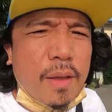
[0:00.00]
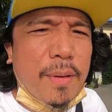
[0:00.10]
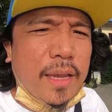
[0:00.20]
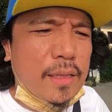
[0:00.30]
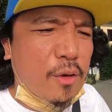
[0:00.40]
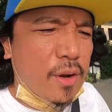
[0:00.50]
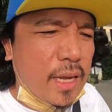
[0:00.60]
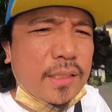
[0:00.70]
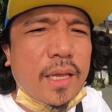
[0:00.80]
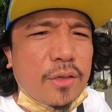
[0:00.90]
Ipapakita ko
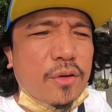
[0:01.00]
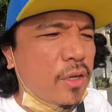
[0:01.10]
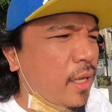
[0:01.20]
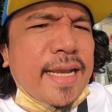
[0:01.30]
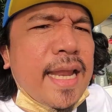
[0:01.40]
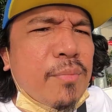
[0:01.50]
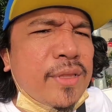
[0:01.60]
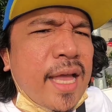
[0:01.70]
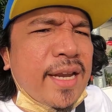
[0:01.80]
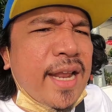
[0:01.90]
na nga sa inyo. Sige na,
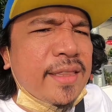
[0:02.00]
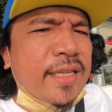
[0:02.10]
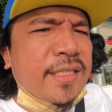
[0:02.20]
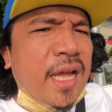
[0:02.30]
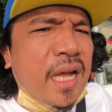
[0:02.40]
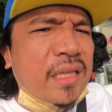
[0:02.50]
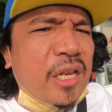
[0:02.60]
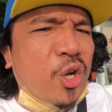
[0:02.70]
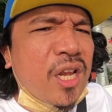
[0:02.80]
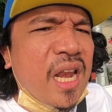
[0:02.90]
puntaan na natin siya at
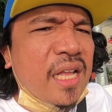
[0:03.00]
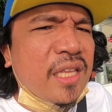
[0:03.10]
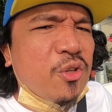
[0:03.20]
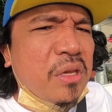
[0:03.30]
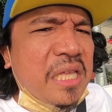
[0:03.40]
i-roll na natin yung